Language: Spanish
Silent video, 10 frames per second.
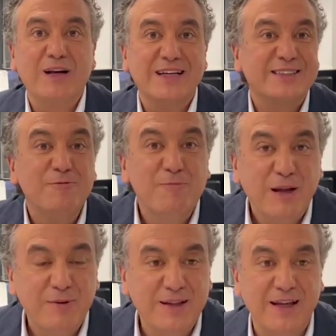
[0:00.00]
y que
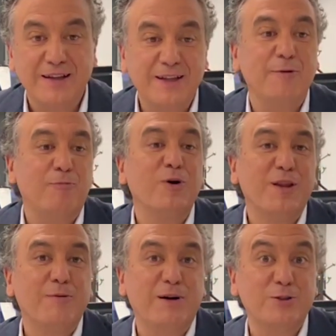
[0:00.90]
simplemente después
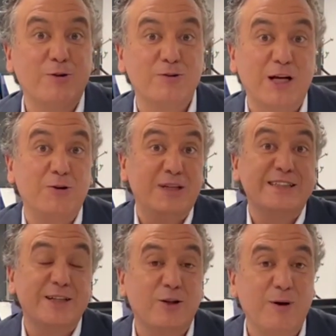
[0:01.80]
del paso de los años, ya
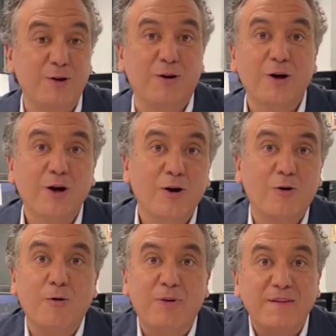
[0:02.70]
siendo mayor,
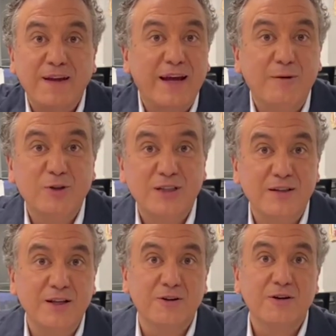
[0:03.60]
comprendí que era muy
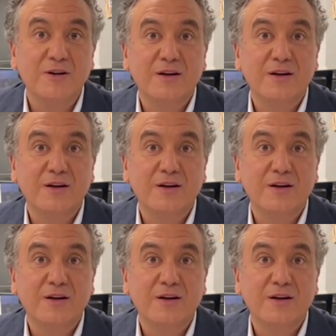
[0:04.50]
sencillo,